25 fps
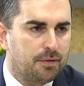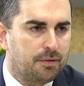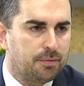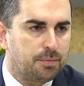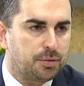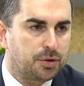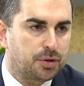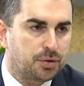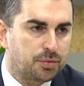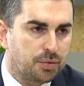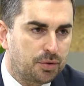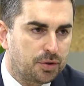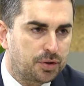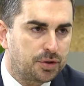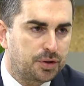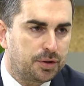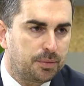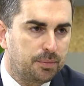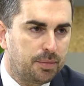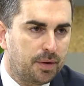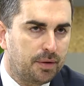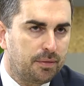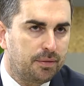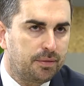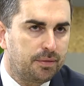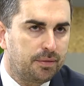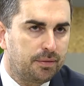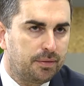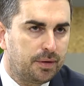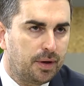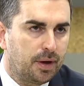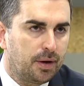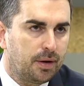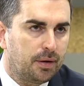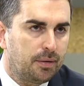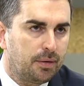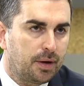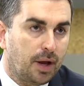w przyszłości pewnie
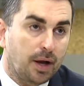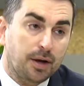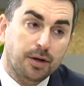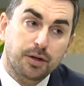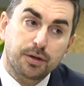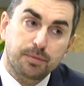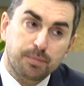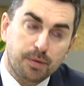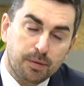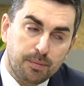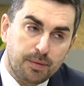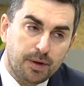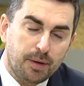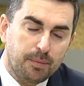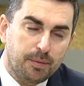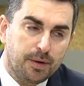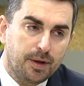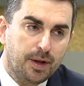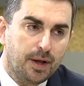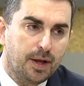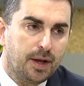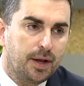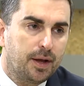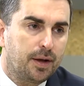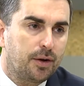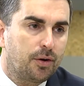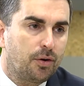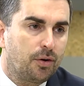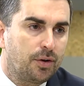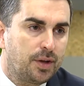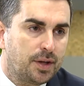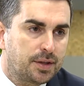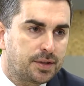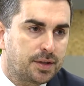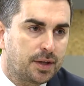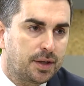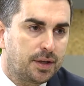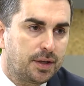jakieś problemy.
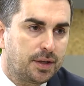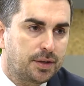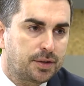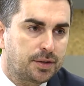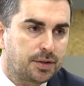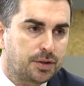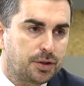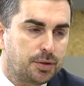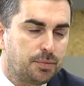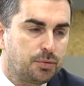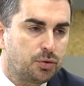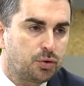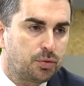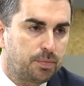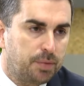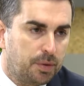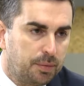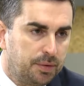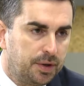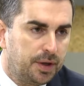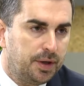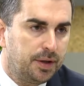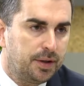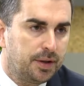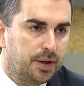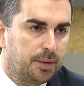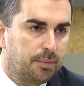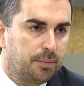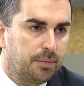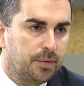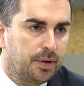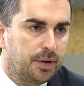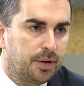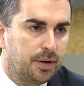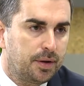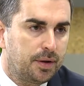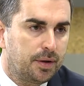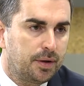Koneser jest czymś zupełnie innym.
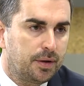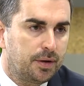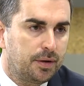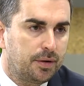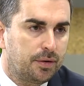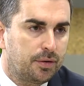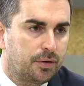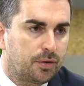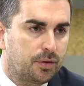Y,